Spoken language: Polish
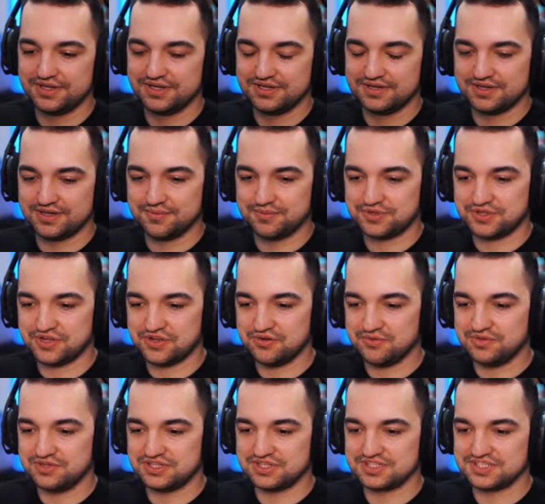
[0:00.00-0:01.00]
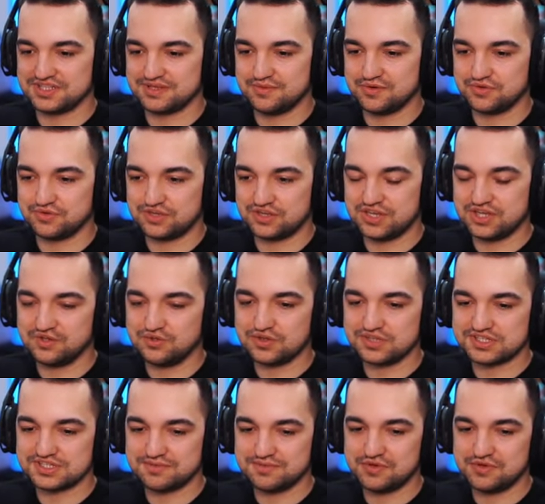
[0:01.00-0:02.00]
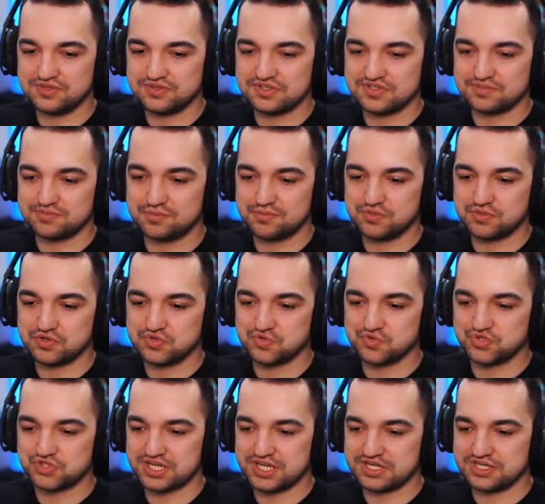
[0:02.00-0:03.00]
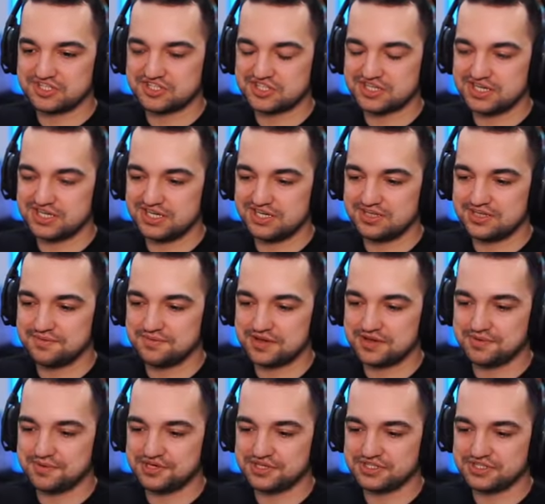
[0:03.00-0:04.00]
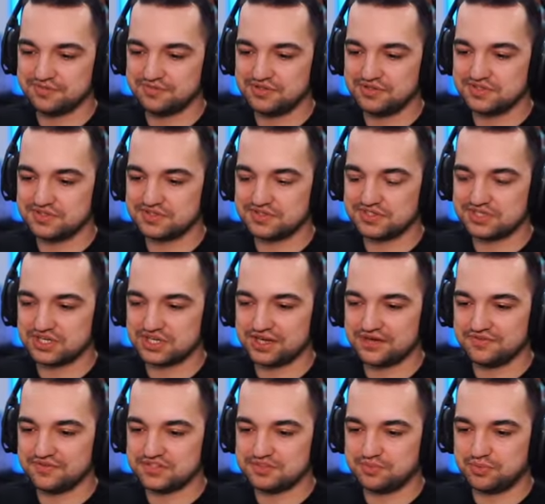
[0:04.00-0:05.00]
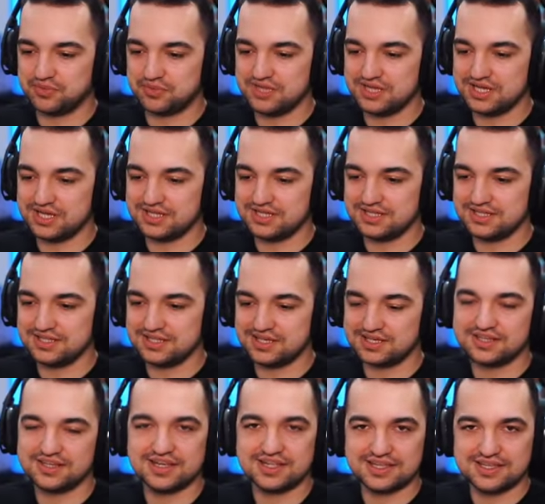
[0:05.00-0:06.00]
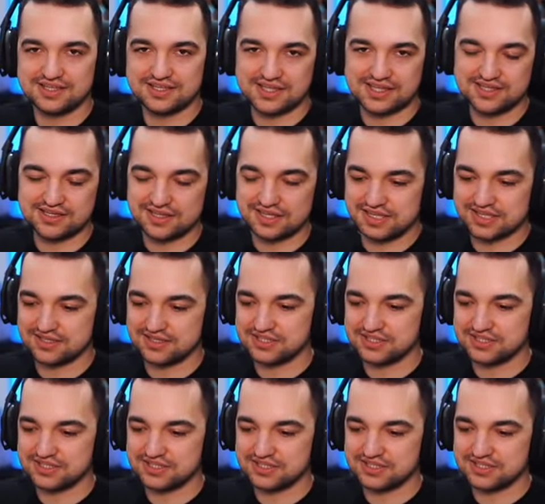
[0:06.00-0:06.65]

e, przerobić ten samochód. Niektóre samochody są po prostu szersze, inne mają jakieś tam ciekawe spoilery i tak dalej, i tak dalej.